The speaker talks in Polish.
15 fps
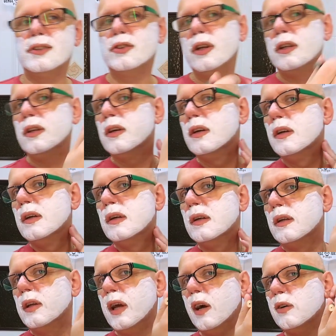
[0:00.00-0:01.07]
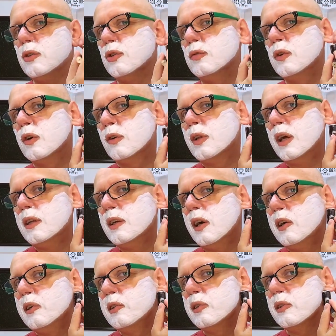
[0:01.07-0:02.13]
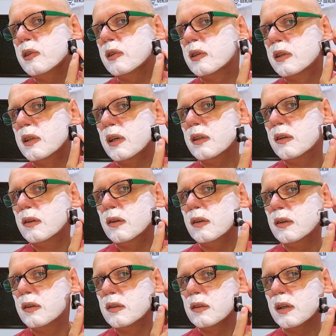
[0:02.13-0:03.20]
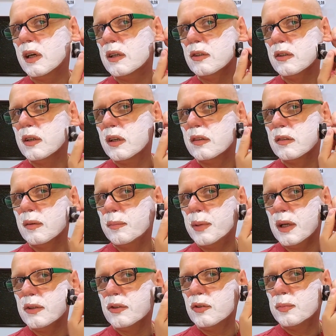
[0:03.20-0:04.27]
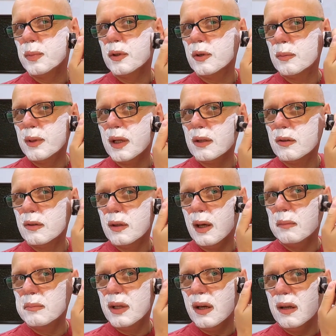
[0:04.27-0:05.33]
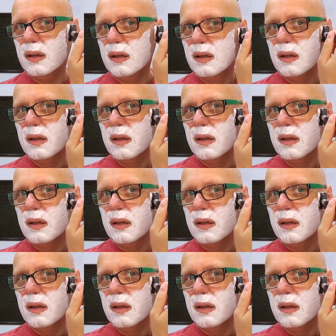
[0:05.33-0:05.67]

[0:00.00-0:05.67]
jeżeli jakość wykonania e, danego, każdego egzemplarzy jest podobna, to dla mnie